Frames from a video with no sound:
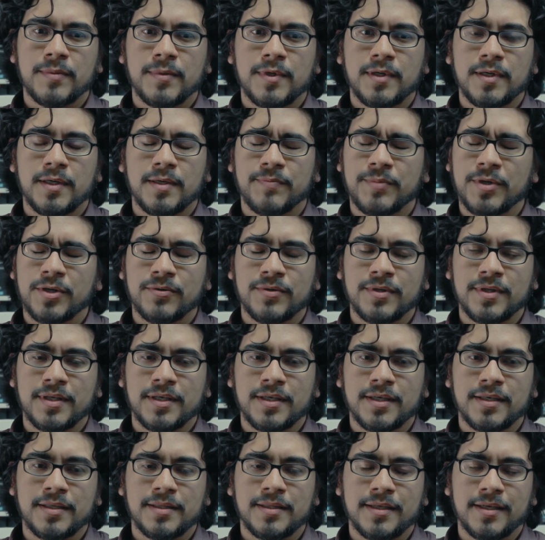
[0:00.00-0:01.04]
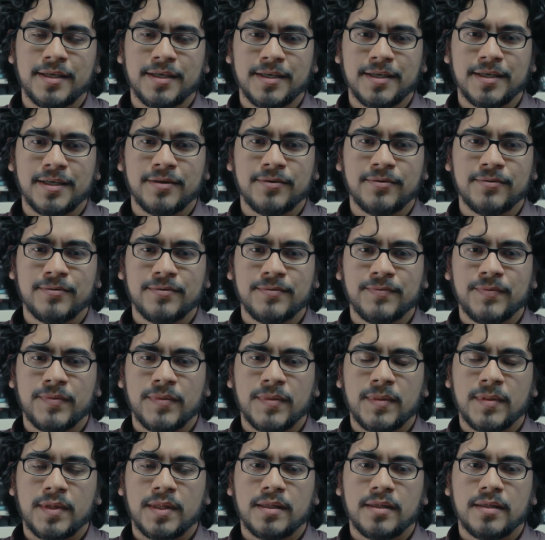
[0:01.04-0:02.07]
eh, perdón, del Greco,
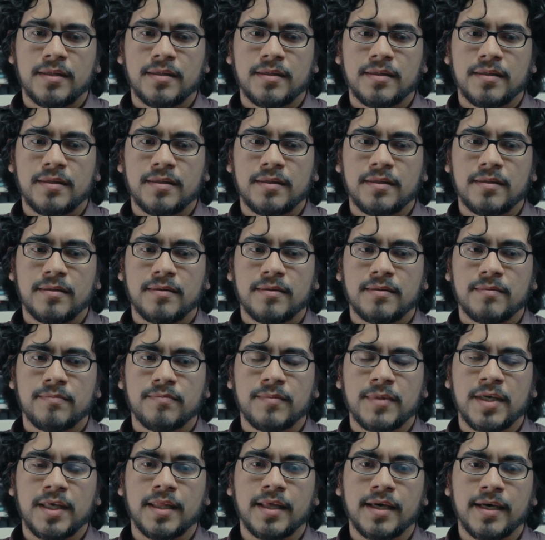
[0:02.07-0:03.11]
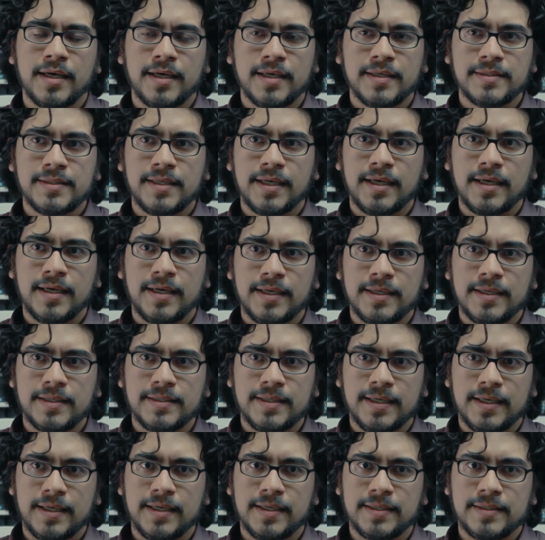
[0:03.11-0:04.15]
me da esa,
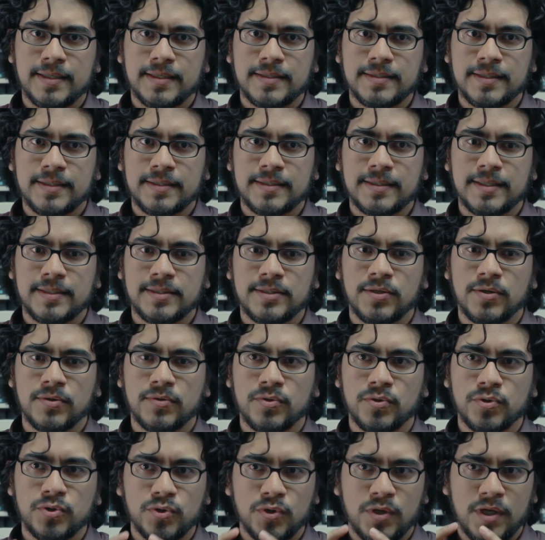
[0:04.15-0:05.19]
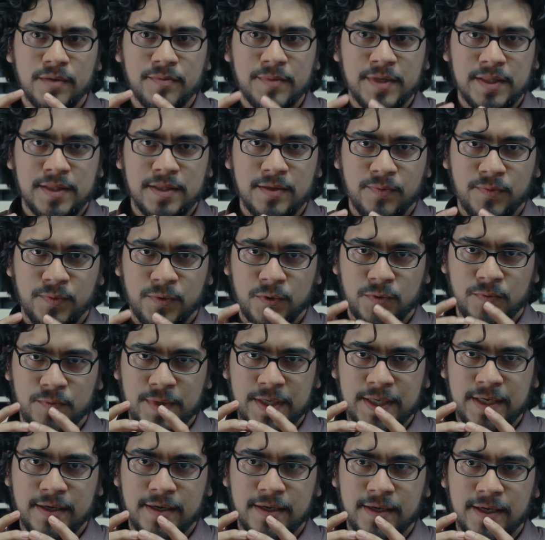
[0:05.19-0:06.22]
sensación no solamente por
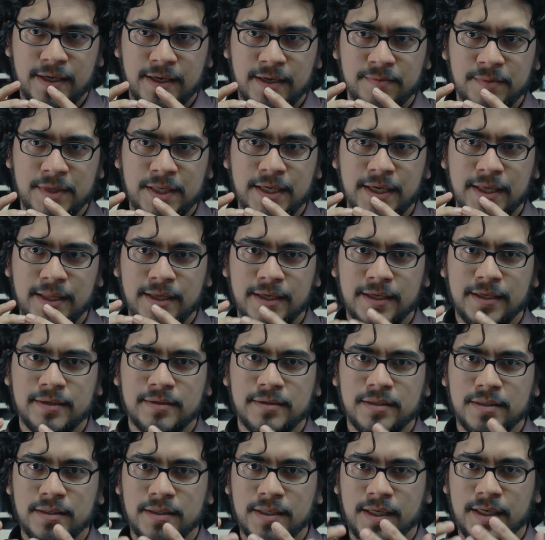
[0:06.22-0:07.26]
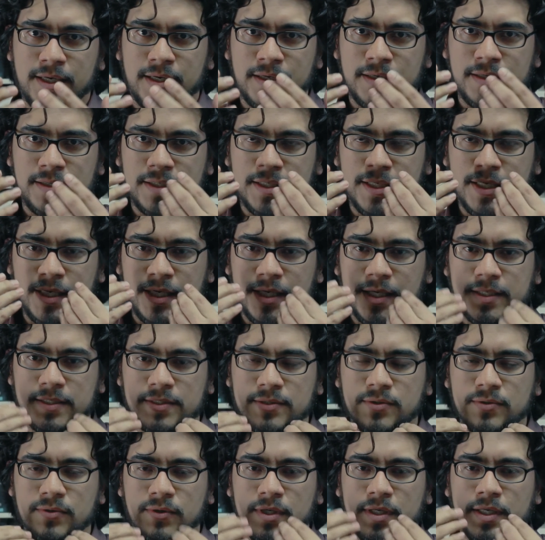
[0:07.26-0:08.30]
ver la mirada y, el, el,
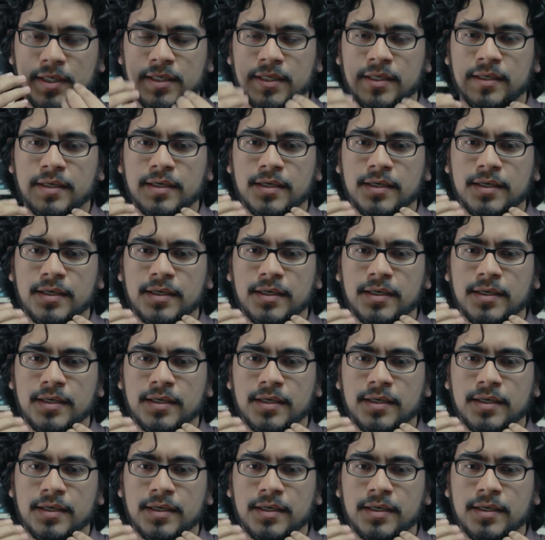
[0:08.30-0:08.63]
gesto que,